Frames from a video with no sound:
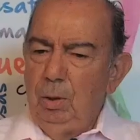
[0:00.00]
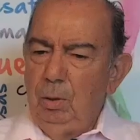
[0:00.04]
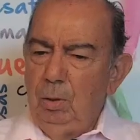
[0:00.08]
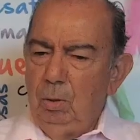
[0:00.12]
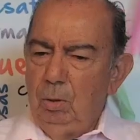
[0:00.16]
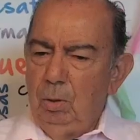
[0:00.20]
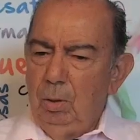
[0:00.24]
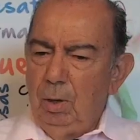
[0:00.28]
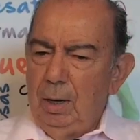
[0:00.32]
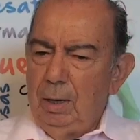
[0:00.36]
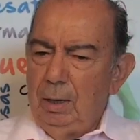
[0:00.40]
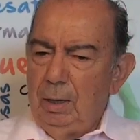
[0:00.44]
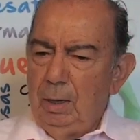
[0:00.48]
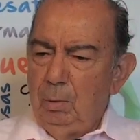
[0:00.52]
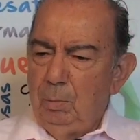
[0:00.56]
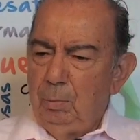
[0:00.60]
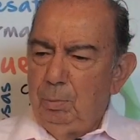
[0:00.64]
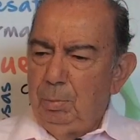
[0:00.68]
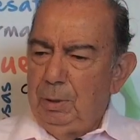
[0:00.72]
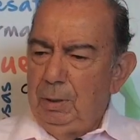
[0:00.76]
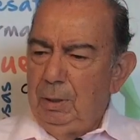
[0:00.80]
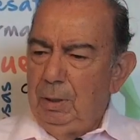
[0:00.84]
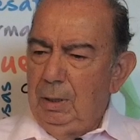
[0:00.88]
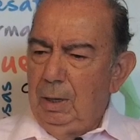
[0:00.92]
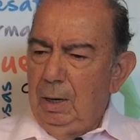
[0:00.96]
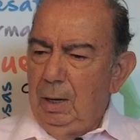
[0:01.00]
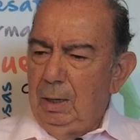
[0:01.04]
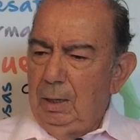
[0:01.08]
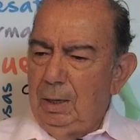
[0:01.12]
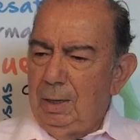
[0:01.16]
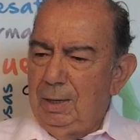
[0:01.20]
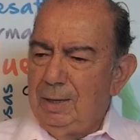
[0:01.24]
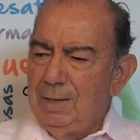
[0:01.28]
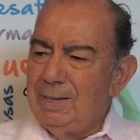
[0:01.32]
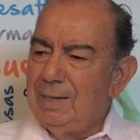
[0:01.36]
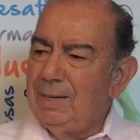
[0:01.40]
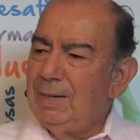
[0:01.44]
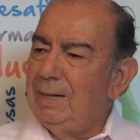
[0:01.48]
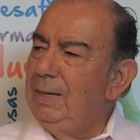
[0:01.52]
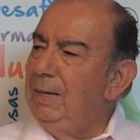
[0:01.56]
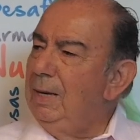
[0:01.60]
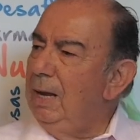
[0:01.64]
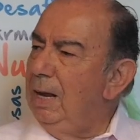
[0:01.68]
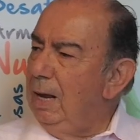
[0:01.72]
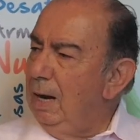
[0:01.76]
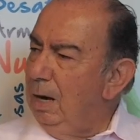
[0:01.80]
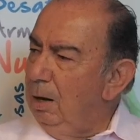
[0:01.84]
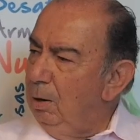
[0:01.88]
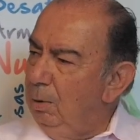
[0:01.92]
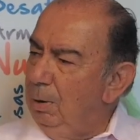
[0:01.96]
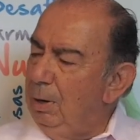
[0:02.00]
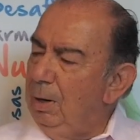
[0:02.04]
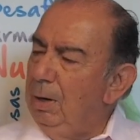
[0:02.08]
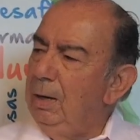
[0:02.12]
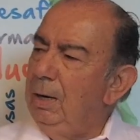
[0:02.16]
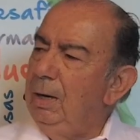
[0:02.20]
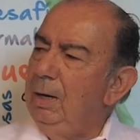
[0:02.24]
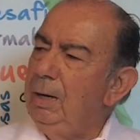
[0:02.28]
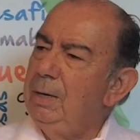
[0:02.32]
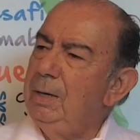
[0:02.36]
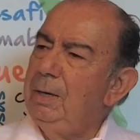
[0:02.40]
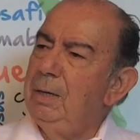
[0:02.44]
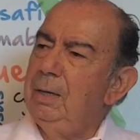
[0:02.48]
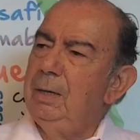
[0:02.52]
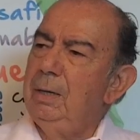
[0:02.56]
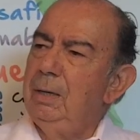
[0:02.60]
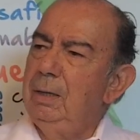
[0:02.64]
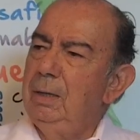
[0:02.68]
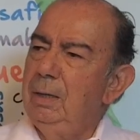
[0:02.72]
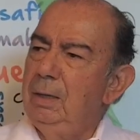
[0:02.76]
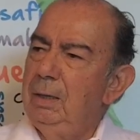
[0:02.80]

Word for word: digo, hay que, hay que enseñar a ver es